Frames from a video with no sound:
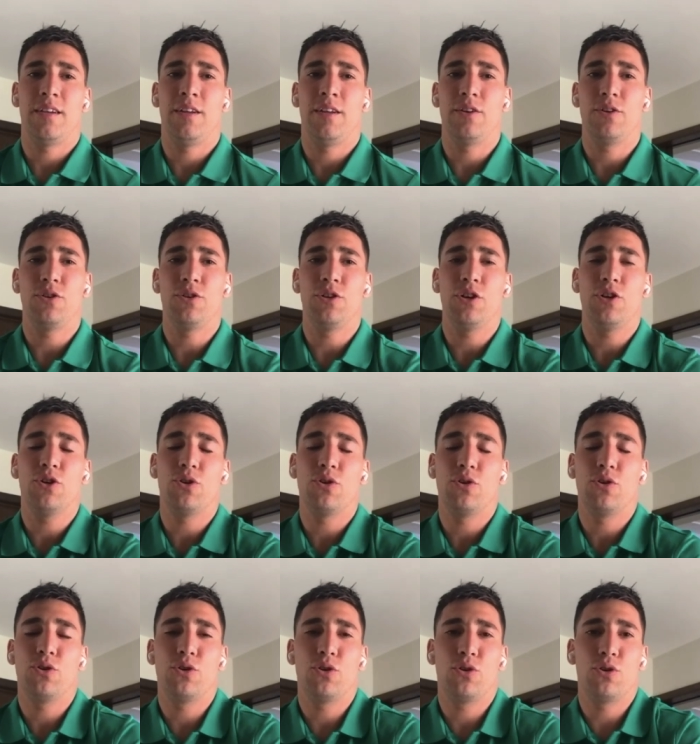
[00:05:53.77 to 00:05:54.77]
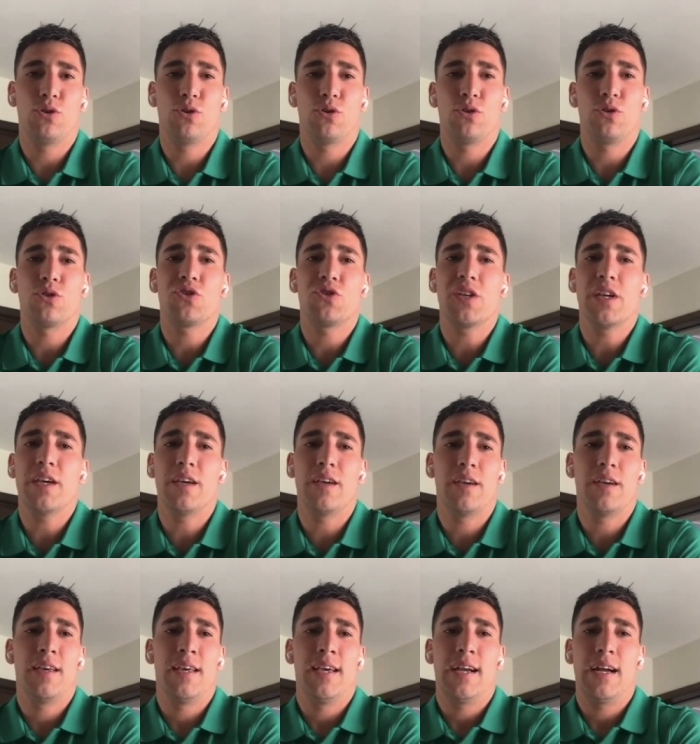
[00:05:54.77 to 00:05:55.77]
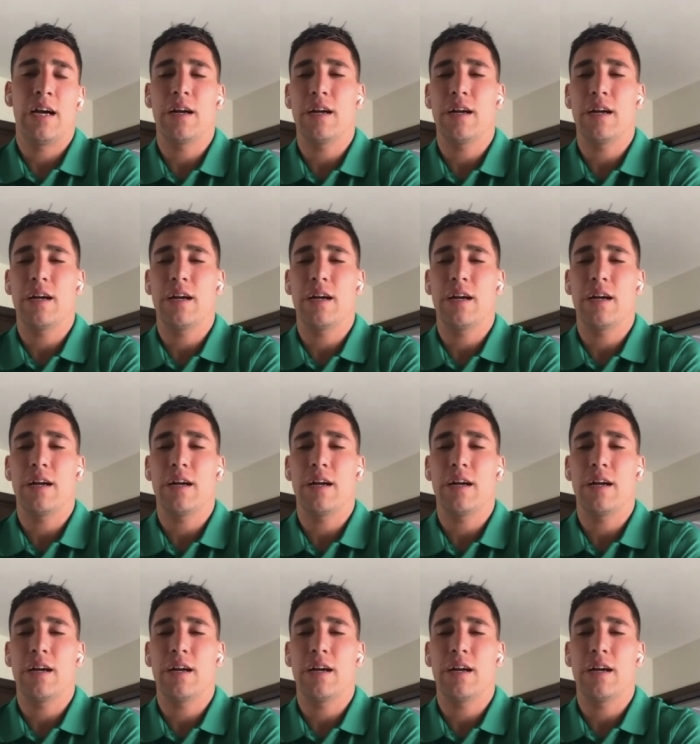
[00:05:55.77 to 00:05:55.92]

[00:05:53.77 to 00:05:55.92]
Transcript: irónico o no sé,